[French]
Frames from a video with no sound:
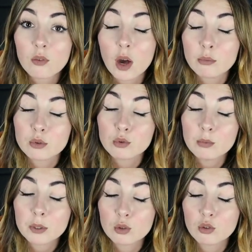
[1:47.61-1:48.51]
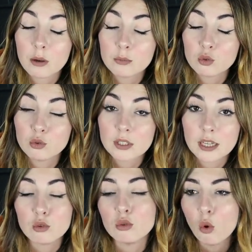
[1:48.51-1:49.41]
avoir un peu de sous parce que toi-même tu
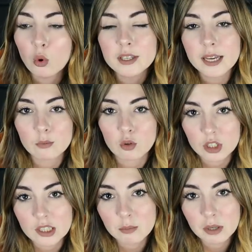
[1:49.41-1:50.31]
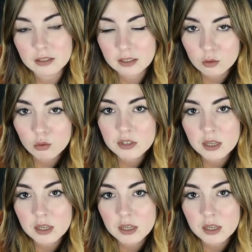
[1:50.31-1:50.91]
sais que ok manger des pâtes c'est cool,